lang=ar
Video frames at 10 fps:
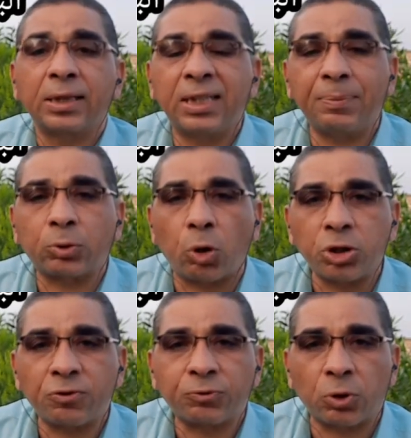دي
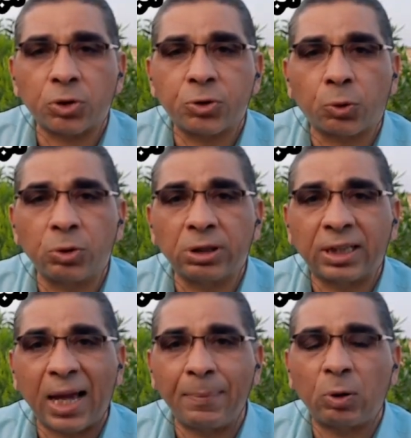بتخش في طور سكون
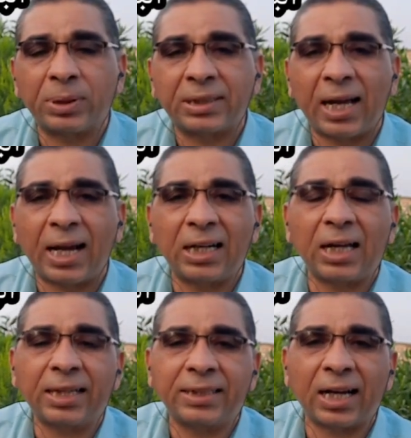كامل
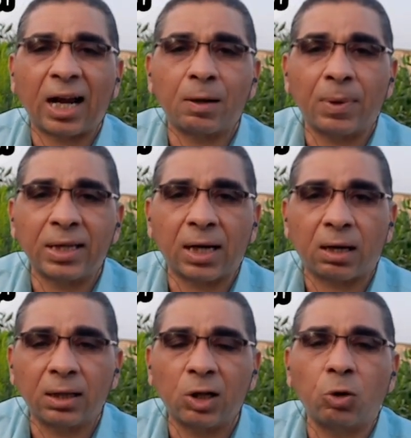وبالتالي احتياجها للميه
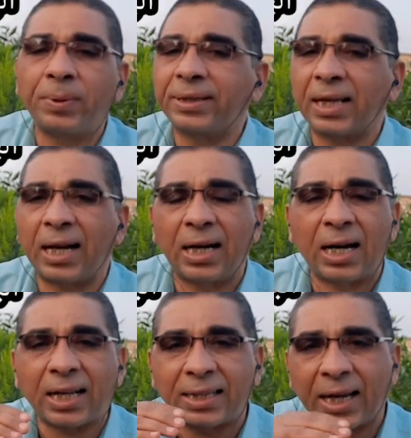قليل وبالتالي
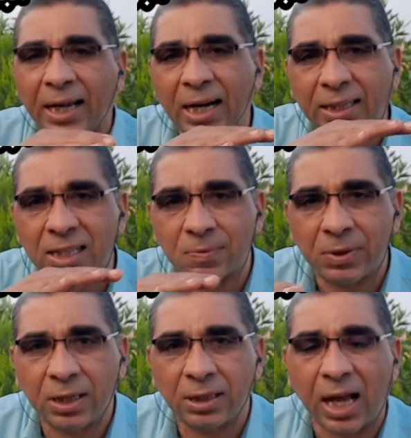لا تحتاج الى
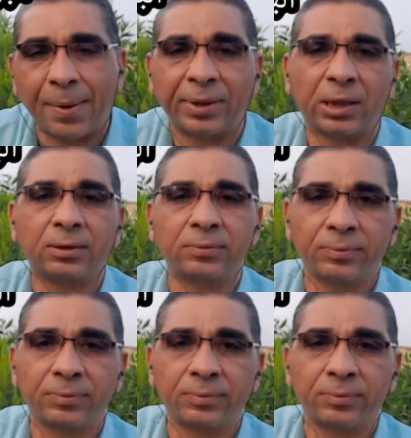تسميد ابدا